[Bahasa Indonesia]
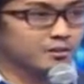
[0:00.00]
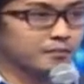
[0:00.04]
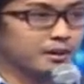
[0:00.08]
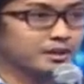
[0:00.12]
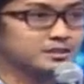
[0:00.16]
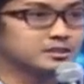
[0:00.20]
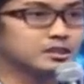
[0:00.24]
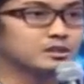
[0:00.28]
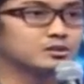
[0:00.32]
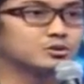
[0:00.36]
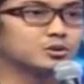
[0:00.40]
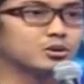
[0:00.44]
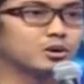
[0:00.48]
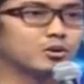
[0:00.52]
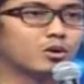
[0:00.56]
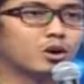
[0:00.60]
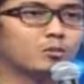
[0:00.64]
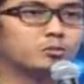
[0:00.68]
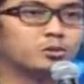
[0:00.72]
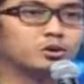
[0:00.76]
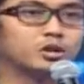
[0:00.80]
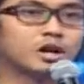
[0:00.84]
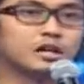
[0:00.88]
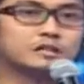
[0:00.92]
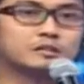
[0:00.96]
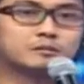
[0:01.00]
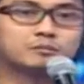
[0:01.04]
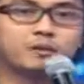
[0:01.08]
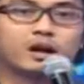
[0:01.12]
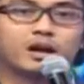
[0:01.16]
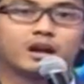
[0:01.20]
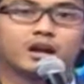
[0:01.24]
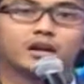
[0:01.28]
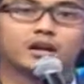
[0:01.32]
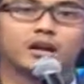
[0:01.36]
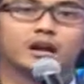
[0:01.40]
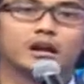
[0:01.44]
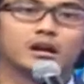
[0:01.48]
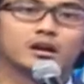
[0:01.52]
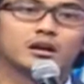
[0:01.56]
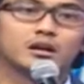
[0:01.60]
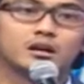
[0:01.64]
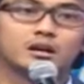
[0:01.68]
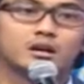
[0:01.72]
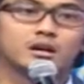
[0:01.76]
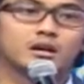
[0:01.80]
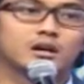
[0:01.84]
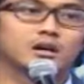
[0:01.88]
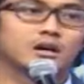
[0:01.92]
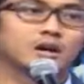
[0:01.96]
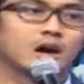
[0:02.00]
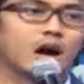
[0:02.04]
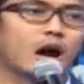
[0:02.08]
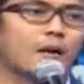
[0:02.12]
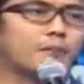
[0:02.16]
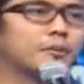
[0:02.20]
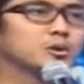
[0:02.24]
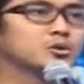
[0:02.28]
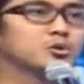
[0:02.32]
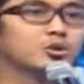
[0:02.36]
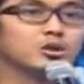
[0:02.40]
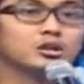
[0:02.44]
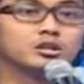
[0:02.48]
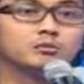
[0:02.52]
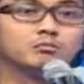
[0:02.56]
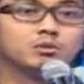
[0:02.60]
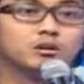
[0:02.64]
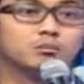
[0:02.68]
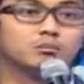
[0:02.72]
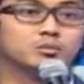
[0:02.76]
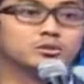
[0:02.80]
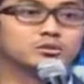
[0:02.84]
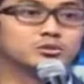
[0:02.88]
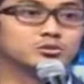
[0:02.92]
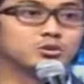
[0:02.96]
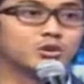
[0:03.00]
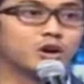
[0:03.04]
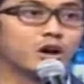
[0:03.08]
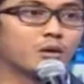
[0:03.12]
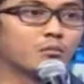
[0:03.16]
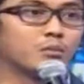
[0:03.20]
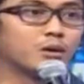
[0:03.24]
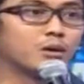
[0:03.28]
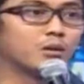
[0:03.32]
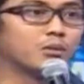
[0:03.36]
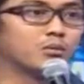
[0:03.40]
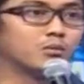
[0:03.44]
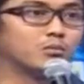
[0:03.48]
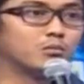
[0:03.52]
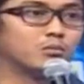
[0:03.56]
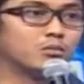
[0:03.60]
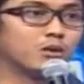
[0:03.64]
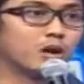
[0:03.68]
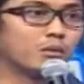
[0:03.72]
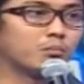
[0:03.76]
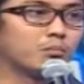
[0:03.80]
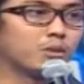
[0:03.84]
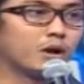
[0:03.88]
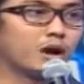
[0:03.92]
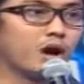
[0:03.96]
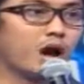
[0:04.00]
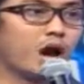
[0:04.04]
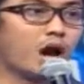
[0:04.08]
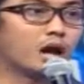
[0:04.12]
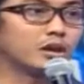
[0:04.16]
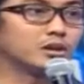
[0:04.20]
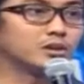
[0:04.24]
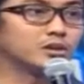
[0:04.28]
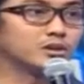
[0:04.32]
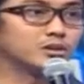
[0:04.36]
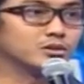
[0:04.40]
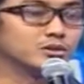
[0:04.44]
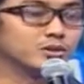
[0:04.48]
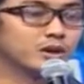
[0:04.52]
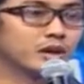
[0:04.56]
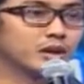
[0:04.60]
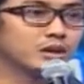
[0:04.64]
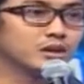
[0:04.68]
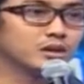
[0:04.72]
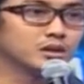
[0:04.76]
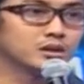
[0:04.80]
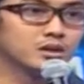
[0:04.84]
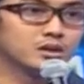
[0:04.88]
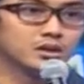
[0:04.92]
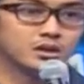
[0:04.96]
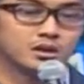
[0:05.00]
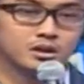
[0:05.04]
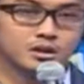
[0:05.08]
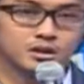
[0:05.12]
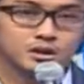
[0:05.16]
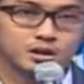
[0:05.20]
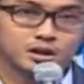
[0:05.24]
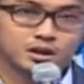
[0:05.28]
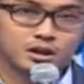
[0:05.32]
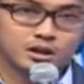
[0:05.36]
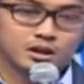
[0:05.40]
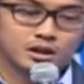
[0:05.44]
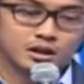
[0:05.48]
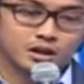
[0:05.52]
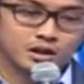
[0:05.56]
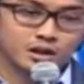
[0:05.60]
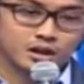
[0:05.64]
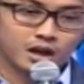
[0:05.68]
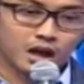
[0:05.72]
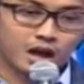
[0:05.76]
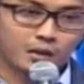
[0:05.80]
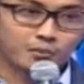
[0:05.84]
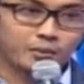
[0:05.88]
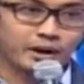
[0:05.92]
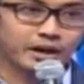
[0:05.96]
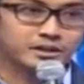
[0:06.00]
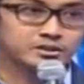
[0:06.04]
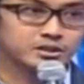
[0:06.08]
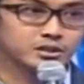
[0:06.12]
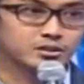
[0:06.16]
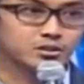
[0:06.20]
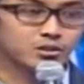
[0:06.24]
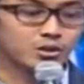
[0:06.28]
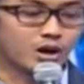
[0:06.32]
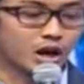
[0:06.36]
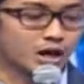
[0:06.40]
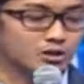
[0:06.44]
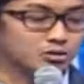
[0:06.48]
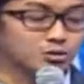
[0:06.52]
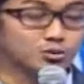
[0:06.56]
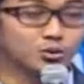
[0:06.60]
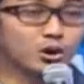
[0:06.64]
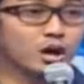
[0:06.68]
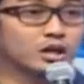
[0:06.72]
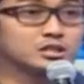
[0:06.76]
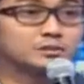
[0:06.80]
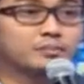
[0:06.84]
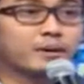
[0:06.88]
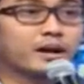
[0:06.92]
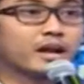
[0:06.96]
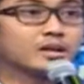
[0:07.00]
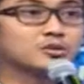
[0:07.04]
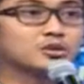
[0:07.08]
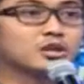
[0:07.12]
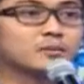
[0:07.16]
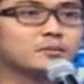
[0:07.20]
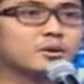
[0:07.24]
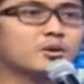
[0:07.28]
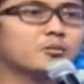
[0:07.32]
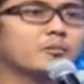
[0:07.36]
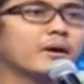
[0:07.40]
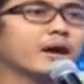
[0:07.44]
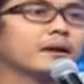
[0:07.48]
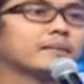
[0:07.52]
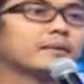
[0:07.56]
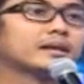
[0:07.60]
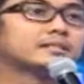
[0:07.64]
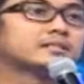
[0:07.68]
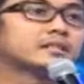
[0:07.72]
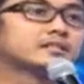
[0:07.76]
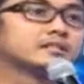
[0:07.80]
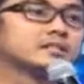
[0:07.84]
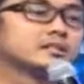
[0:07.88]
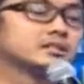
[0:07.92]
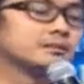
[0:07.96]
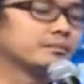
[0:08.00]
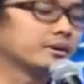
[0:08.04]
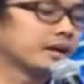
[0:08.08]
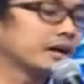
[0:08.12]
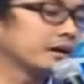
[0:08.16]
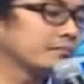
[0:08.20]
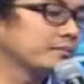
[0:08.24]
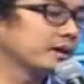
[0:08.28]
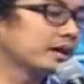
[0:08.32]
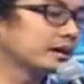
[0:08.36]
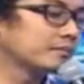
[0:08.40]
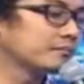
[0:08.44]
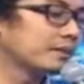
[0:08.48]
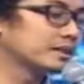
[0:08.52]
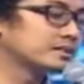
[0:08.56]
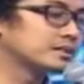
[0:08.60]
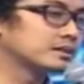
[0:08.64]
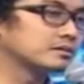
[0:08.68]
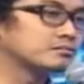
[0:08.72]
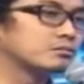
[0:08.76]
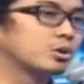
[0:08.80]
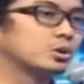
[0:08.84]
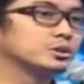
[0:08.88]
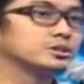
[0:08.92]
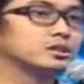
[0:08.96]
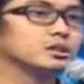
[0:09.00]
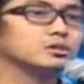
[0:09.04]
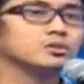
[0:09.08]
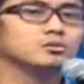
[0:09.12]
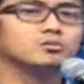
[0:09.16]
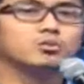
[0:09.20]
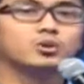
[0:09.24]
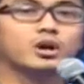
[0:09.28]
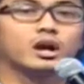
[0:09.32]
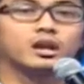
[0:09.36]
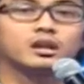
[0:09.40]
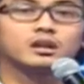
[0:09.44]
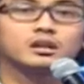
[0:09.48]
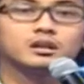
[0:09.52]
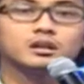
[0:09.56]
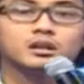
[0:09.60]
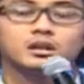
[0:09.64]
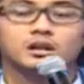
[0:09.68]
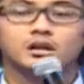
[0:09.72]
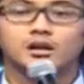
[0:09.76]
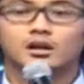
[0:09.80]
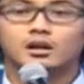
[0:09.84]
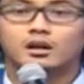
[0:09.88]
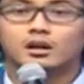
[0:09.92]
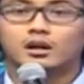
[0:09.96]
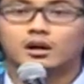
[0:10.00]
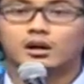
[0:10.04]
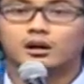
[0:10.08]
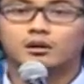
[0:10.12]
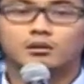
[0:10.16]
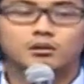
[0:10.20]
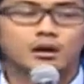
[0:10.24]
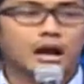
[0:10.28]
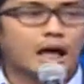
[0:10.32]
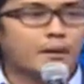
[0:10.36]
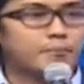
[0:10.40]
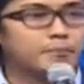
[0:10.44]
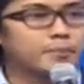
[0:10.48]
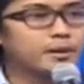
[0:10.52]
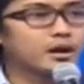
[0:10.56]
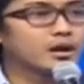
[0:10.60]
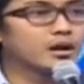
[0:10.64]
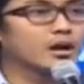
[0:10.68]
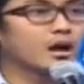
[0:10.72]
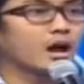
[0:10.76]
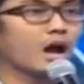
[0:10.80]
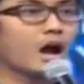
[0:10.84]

uh, macet juga walaupun nggak separah yang apa tuh yang di Brebes tuh yang sampai berapa hari gitu kan. Ah Brexit tuh nggak itu nggak separah itu tapi lumayan macet sih. Sebenarnya yang bikin macet bosen tuh bukan uh, lapar